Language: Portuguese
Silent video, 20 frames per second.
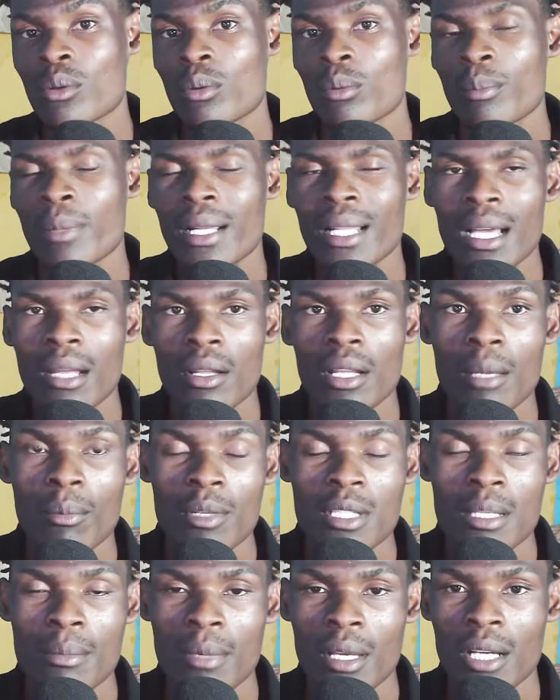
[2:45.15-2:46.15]
Mercado aqui em
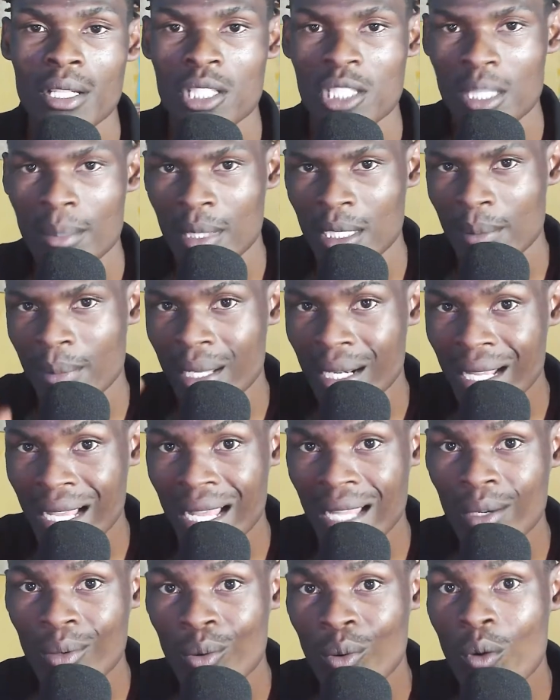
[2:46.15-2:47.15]
Moçambique a gente chama de
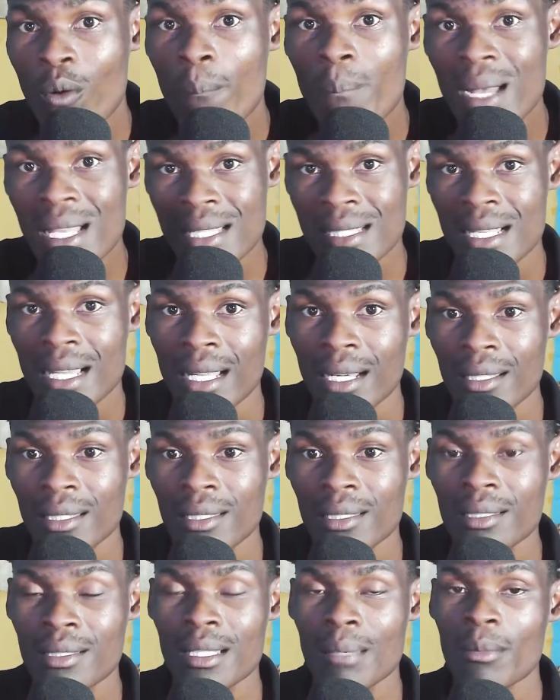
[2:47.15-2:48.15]
mercado ou bazar, que
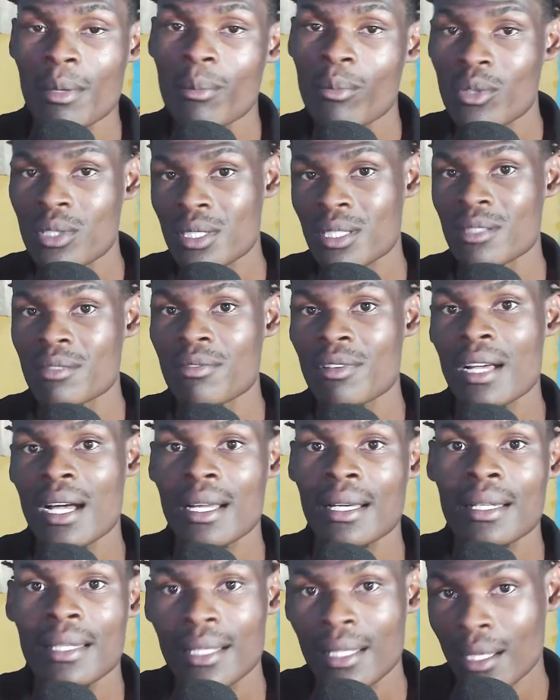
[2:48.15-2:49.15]
também pode significar
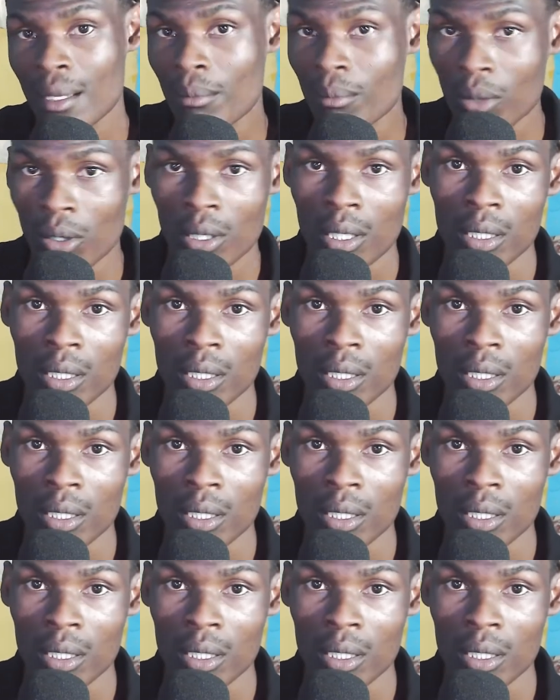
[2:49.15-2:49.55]
ir embora.